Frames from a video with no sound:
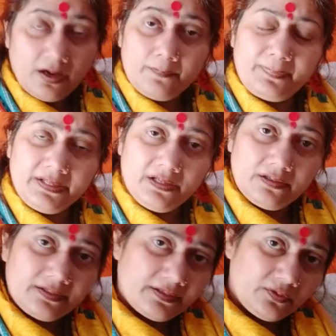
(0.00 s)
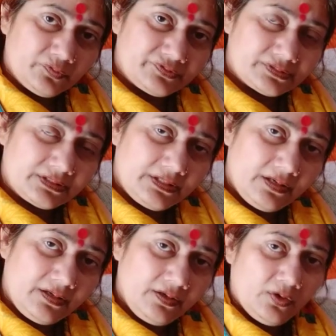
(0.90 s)
अप्रिय घटना हो सकती
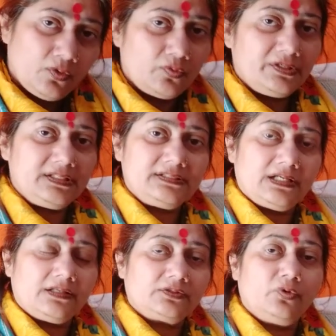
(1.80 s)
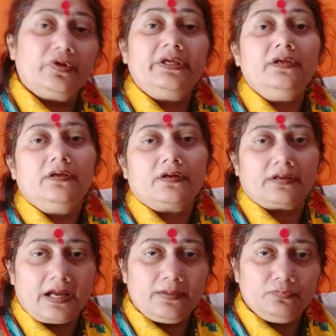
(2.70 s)
है उनके साथ कोई
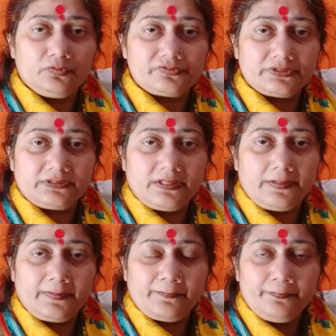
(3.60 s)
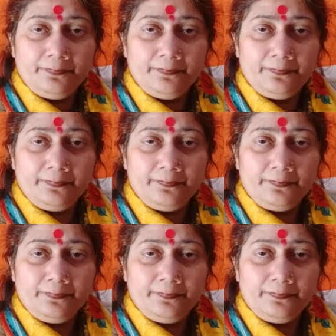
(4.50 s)
क्राइम हो सकता है